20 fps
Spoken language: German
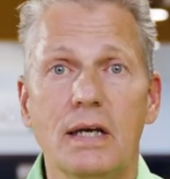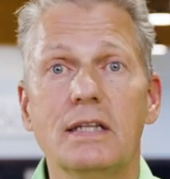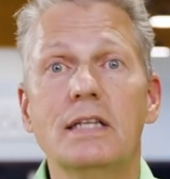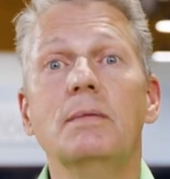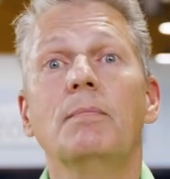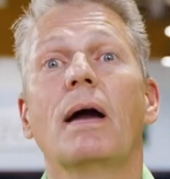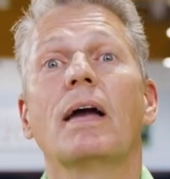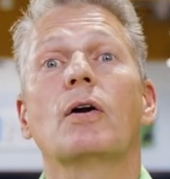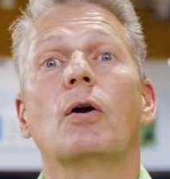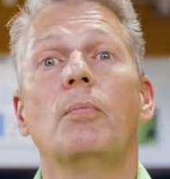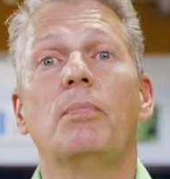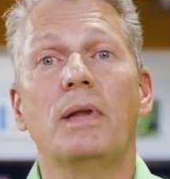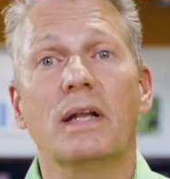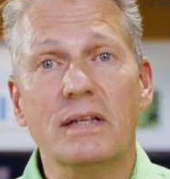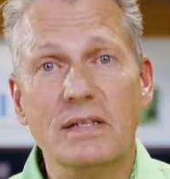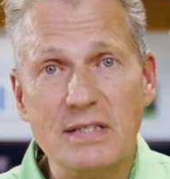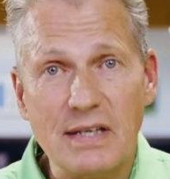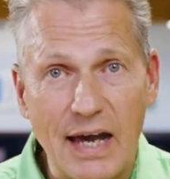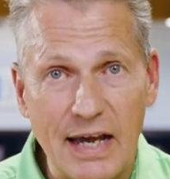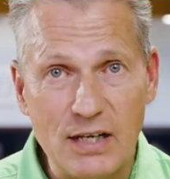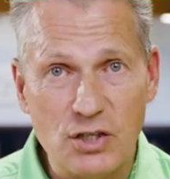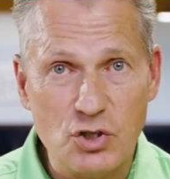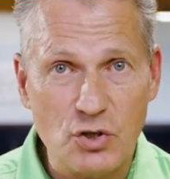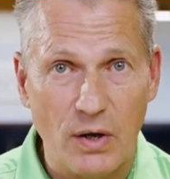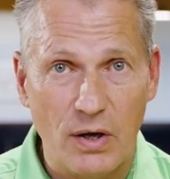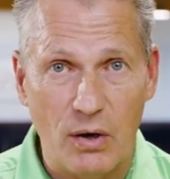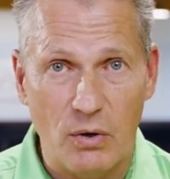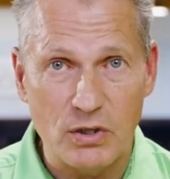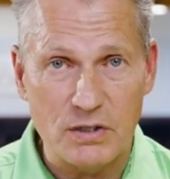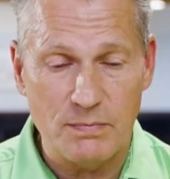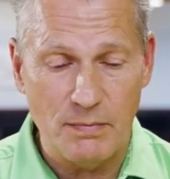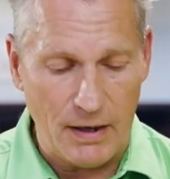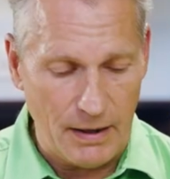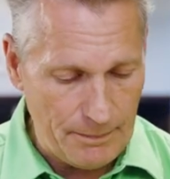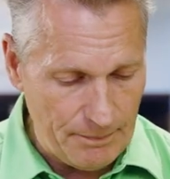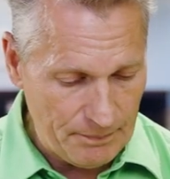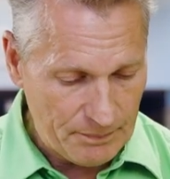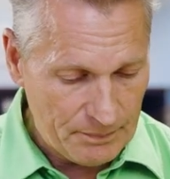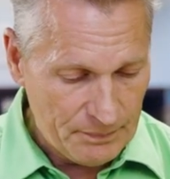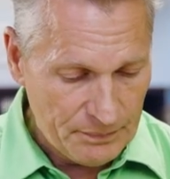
die mein komplettes Einstreu ausmachen.